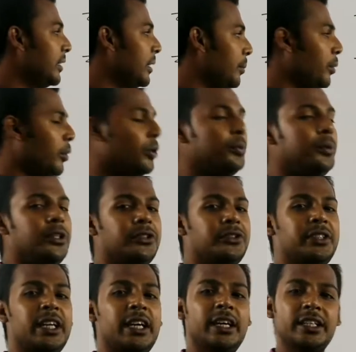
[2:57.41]
যে বহুব্রীহ
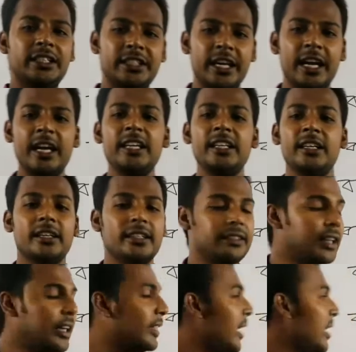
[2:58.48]
হচ্ছে সেই
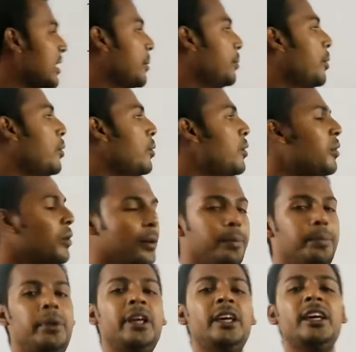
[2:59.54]
যার কি আছে বহু
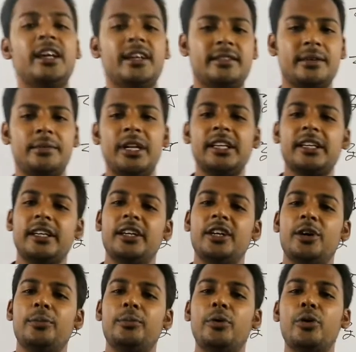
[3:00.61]
ব্রীহি আছে মানে কি
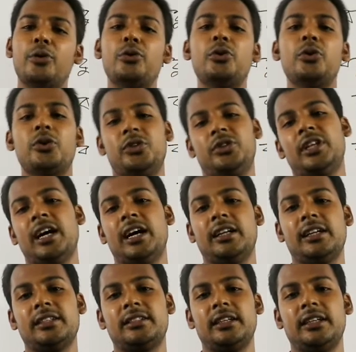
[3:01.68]
বহু
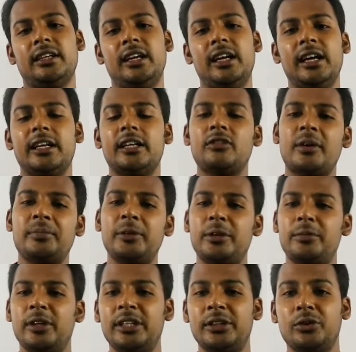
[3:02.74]
ধান আছে কিন্তু
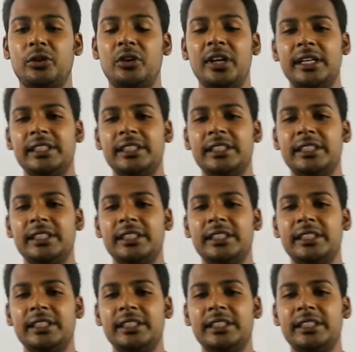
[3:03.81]
আপনারা বলেন তো